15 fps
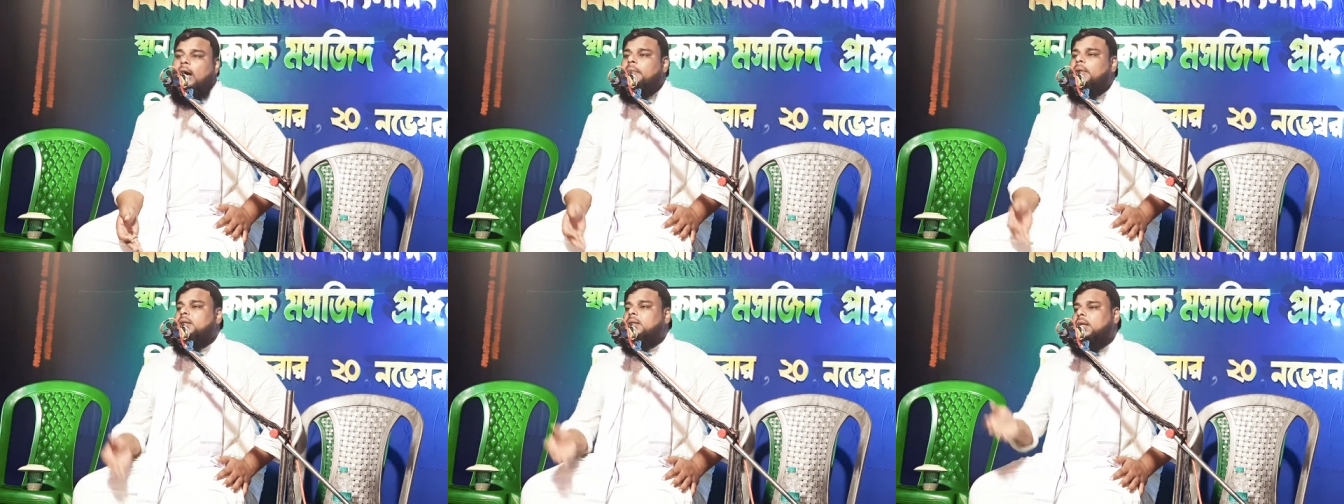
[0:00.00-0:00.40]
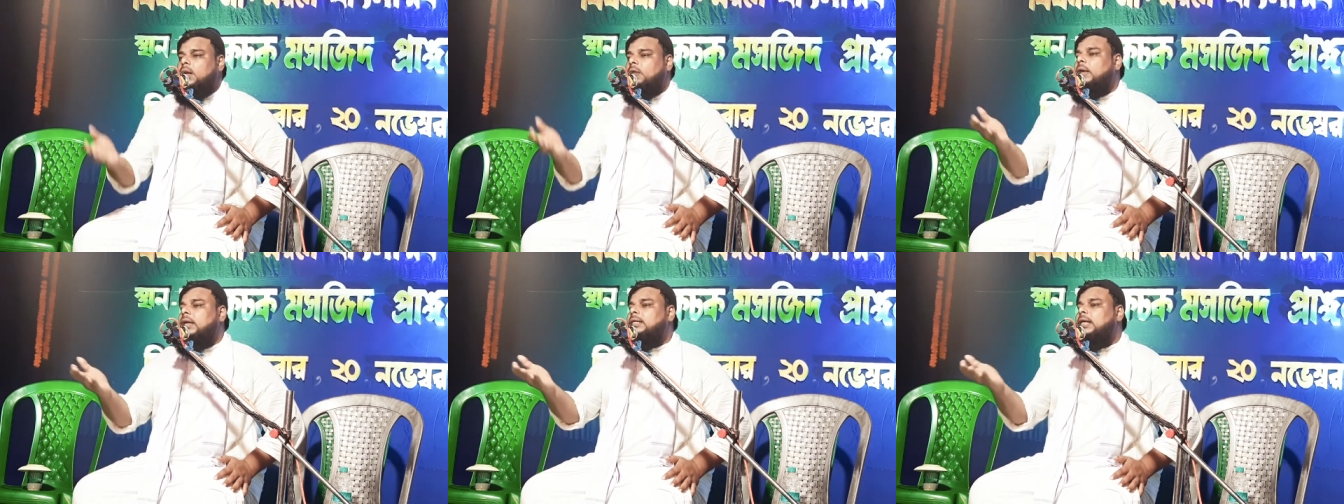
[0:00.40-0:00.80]
আমার
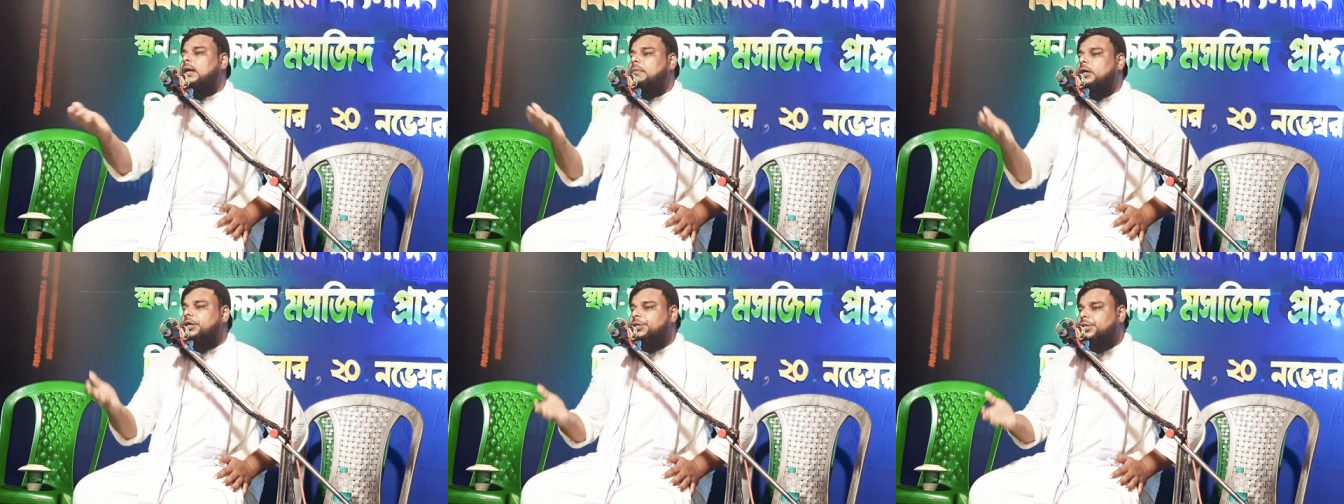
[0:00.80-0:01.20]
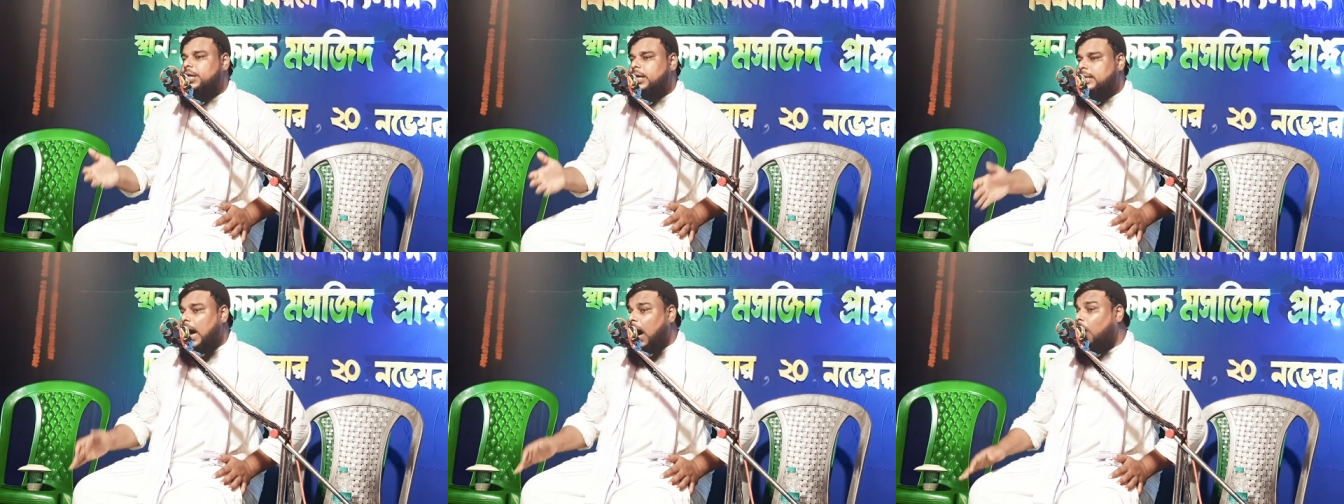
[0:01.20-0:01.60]
তালোয়ারটা আমাকে
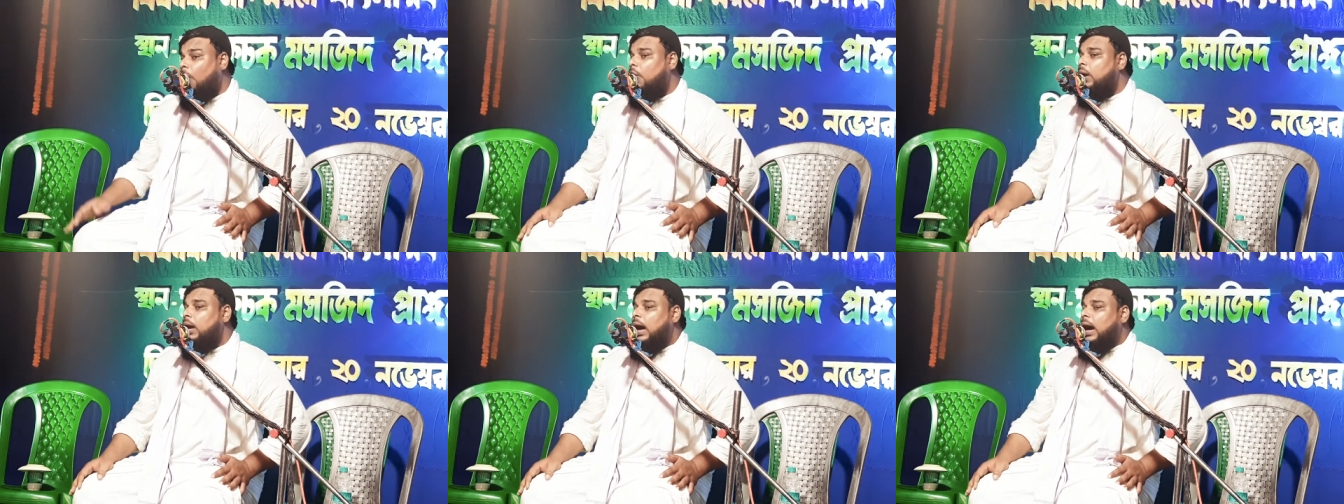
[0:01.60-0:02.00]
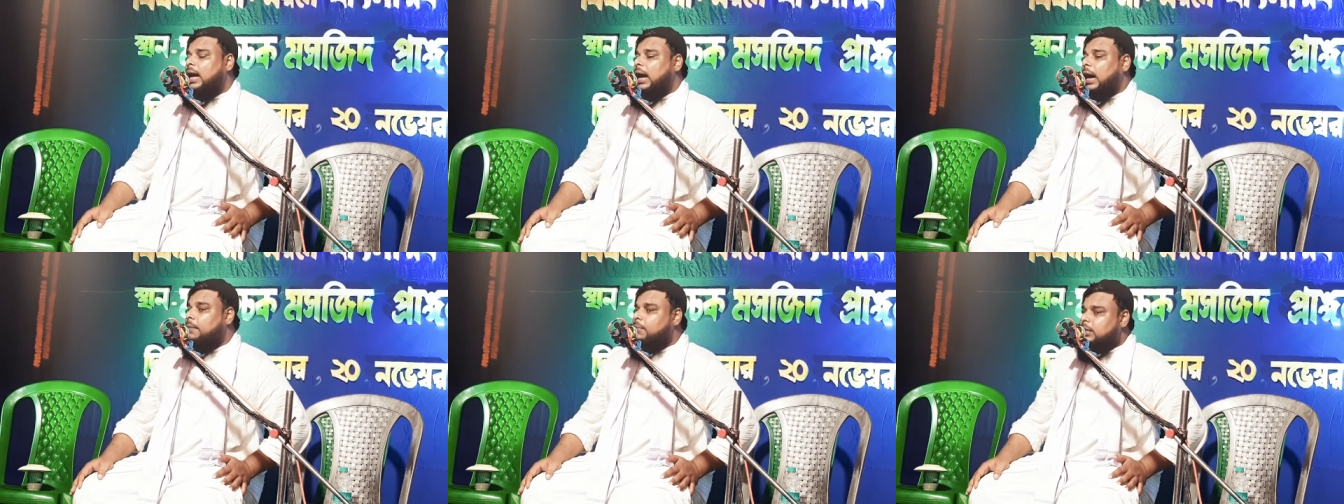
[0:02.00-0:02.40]
দিয়ে দাও
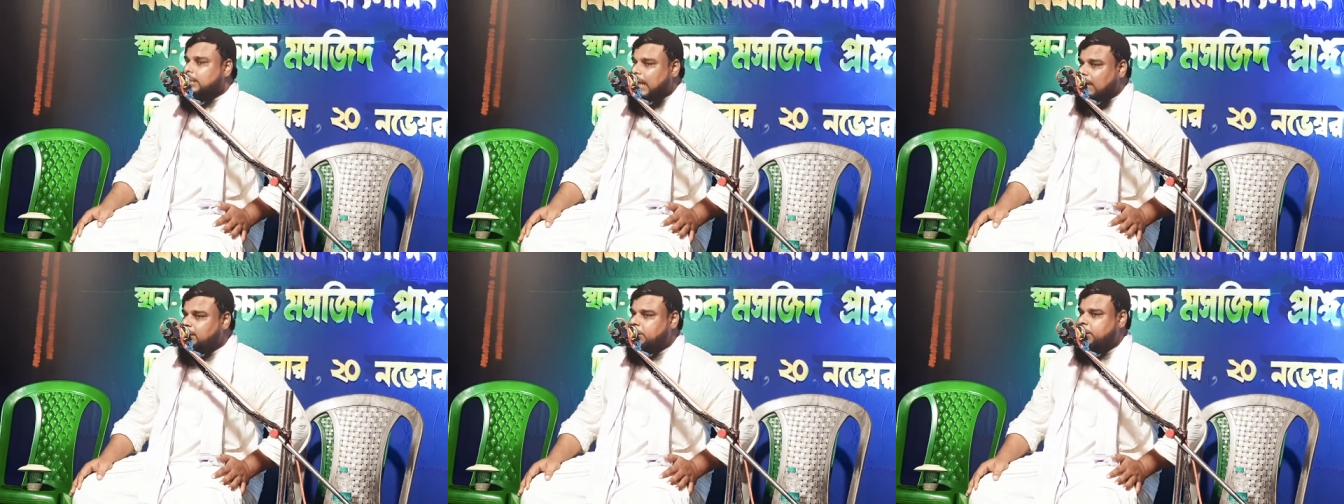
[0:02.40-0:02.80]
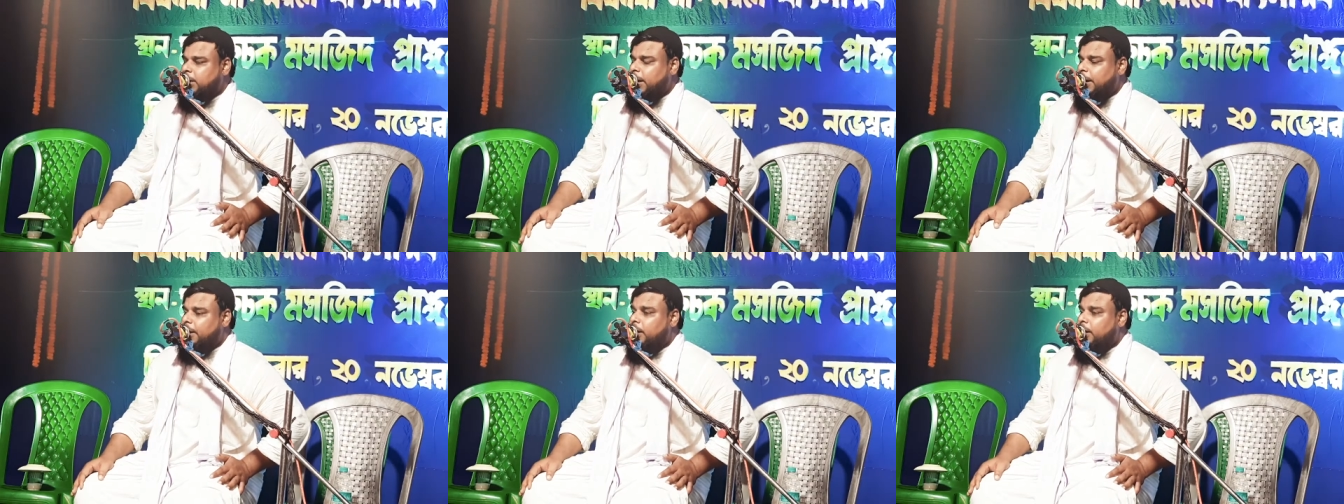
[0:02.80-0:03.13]
আর আমি যাচ্ছি